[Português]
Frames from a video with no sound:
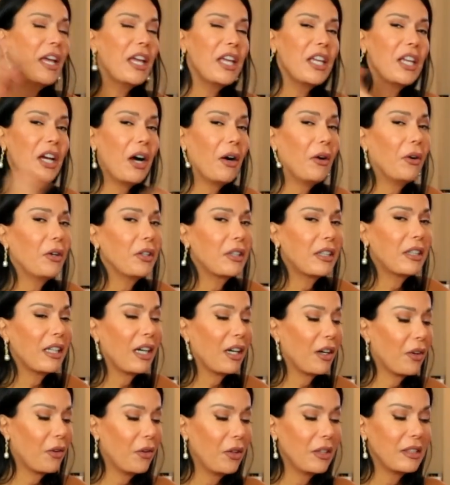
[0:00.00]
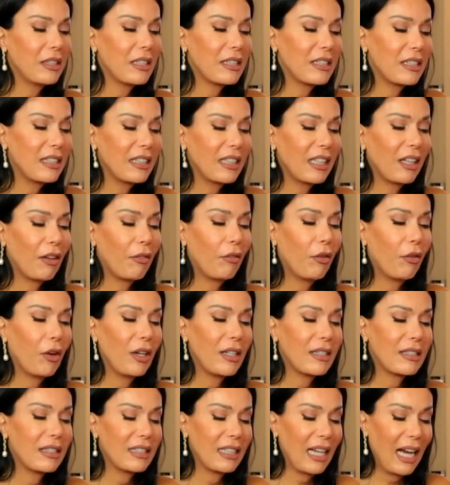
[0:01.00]
E a outra coisa, assim, que
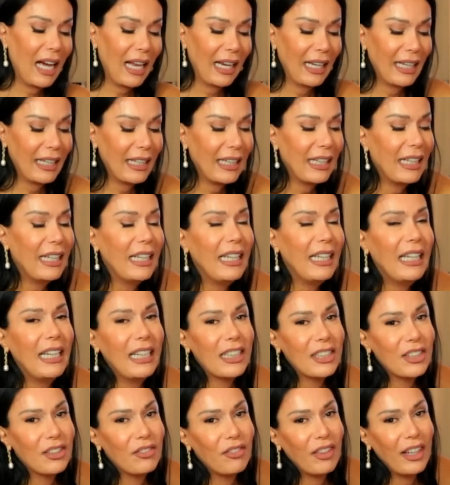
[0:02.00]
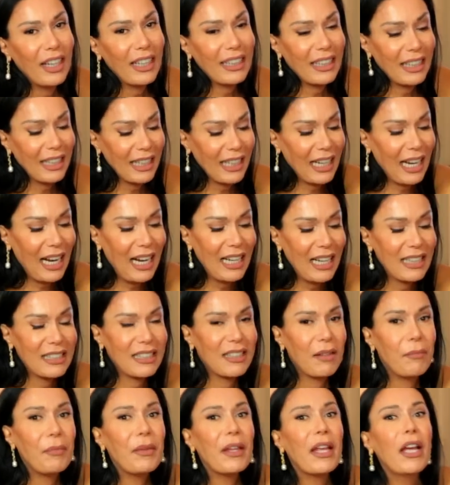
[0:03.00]
foi, assim, a alegria de ver aqui em
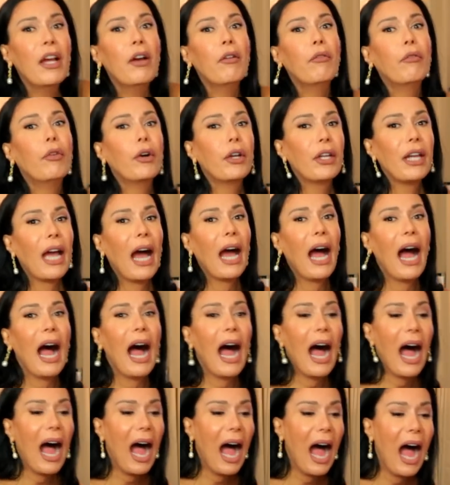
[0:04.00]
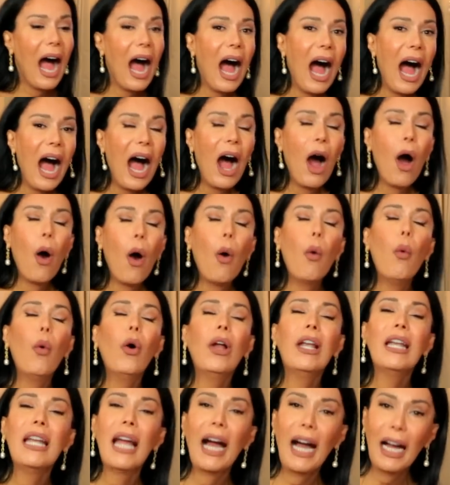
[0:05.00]
casa, foi o
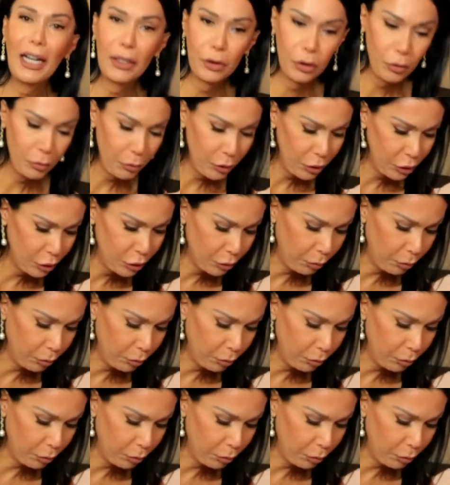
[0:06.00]
olhar do meu